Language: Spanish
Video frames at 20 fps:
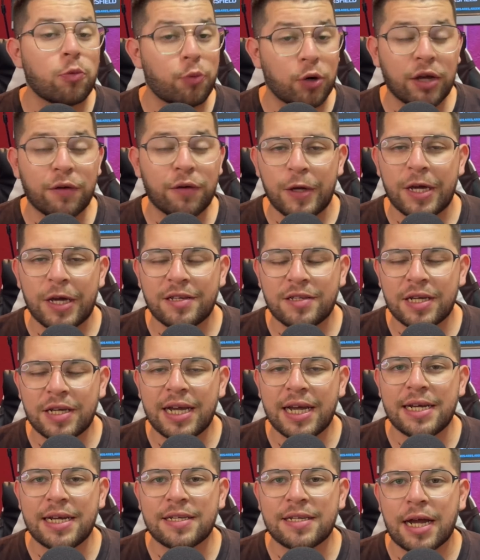porque fíjense
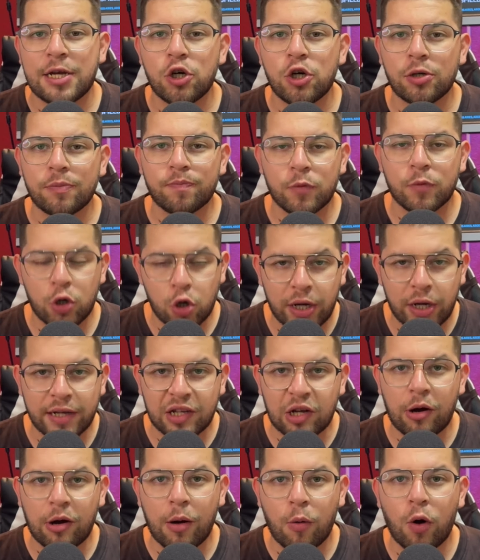que le salió lo que
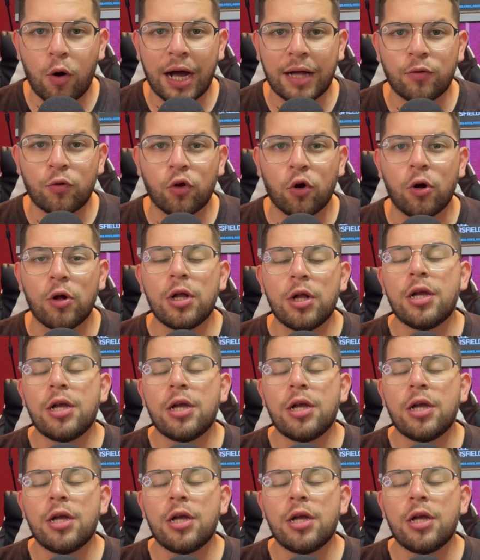estaba buscando.